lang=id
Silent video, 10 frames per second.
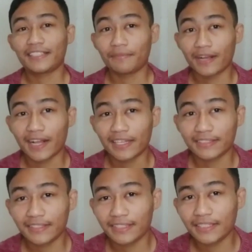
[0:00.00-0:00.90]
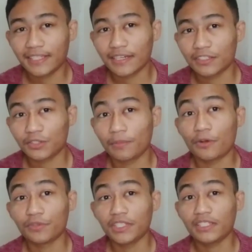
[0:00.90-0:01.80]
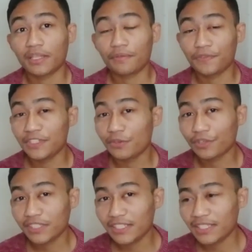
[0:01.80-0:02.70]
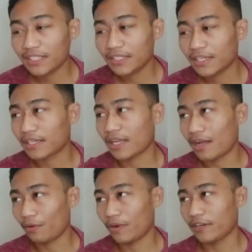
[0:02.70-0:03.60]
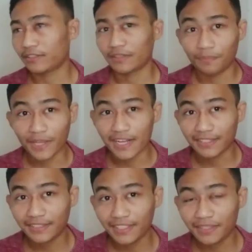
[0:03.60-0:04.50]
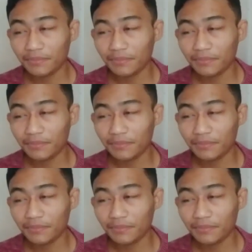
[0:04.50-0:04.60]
terima kasih karena Sobat Uni kita video ini dari awal sampai akhir.